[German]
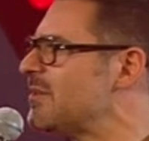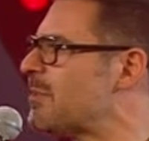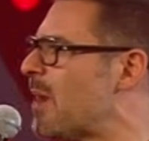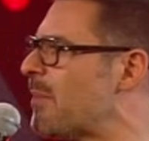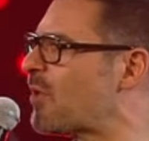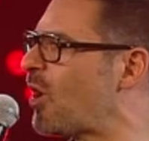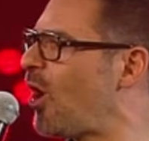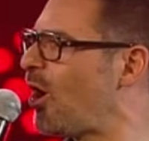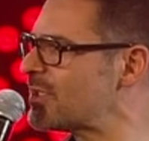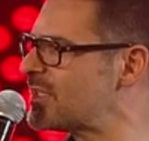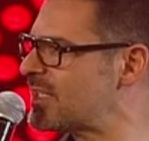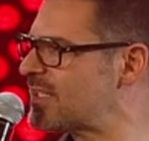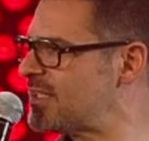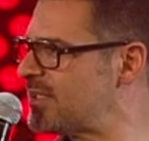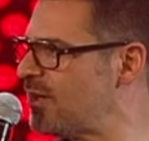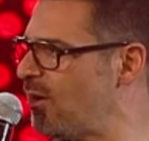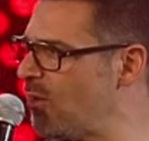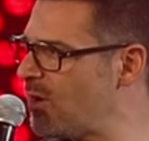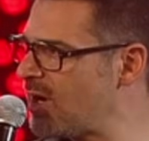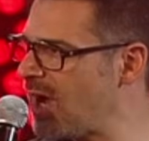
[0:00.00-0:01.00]
wie beim
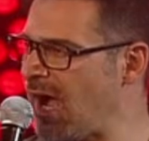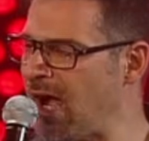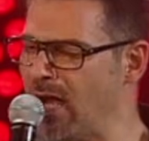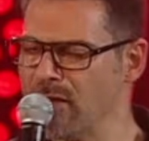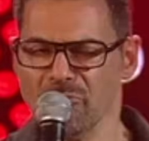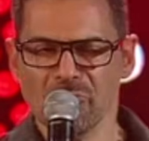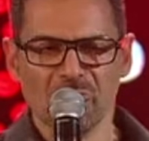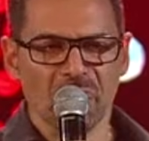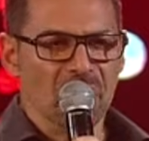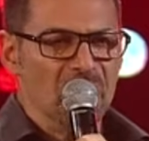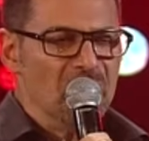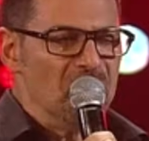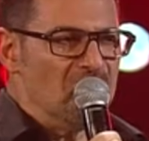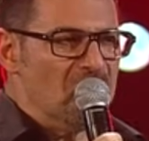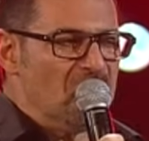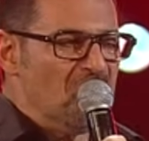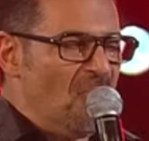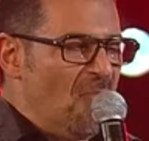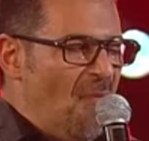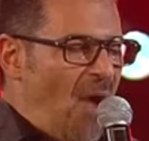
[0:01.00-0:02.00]
Kotz-Yoga.
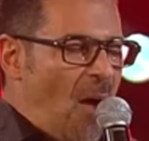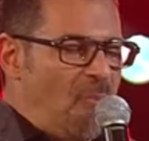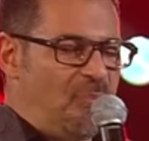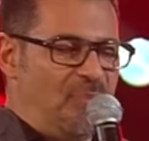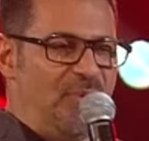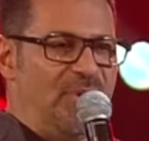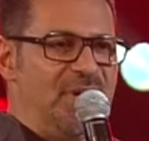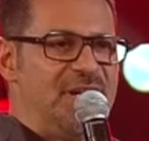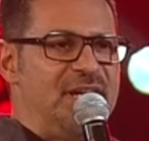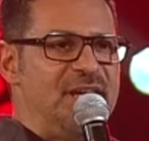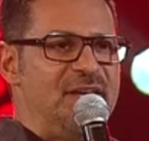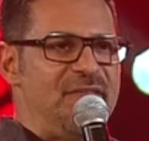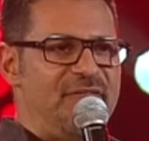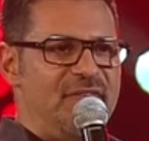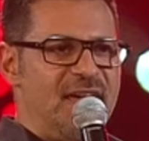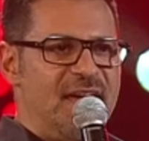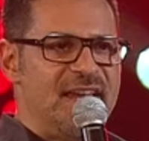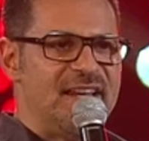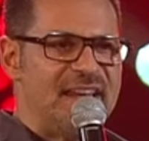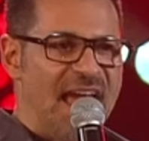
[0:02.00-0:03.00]
Breathe
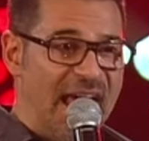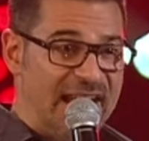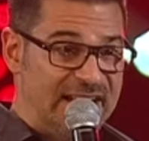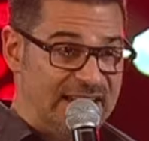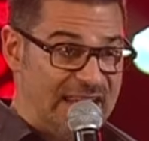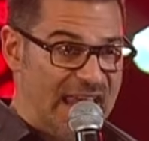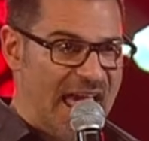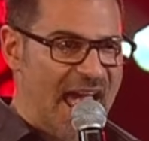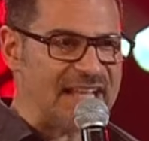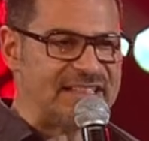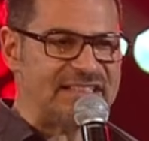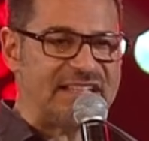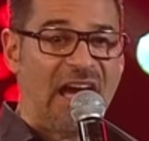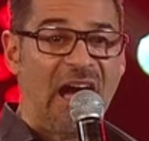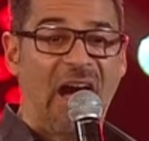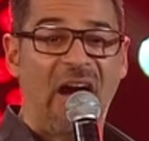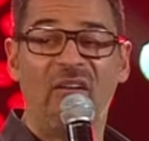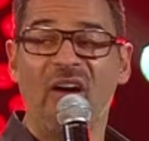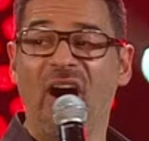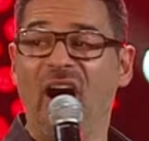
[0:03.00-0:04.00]
in and let go
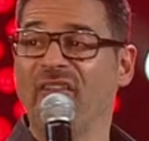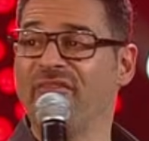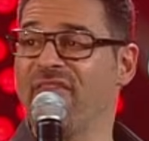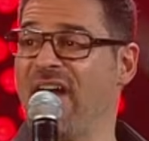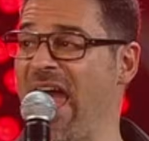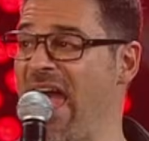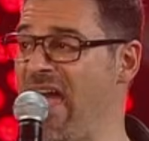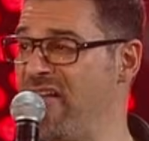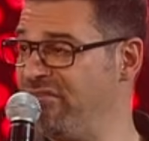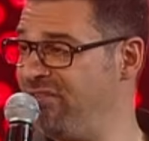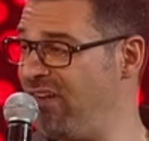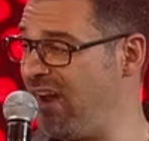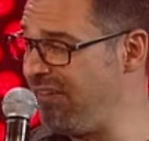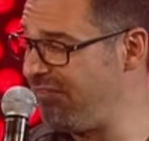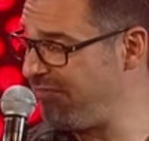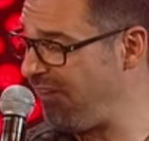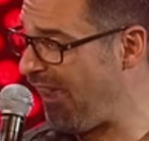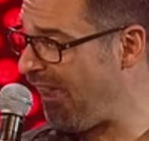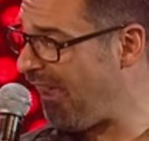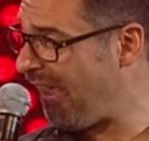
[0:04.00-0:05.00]
of
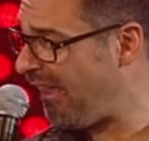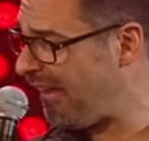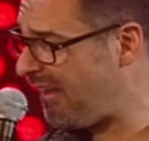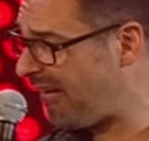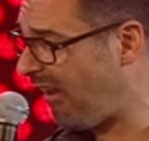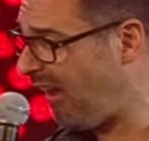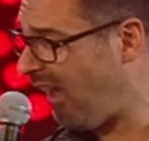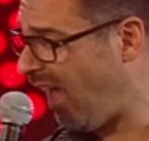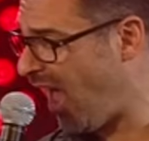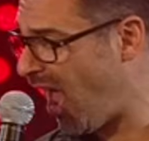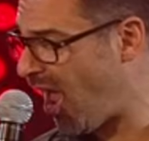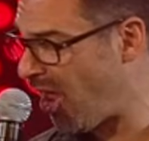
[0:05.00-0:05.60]
everything.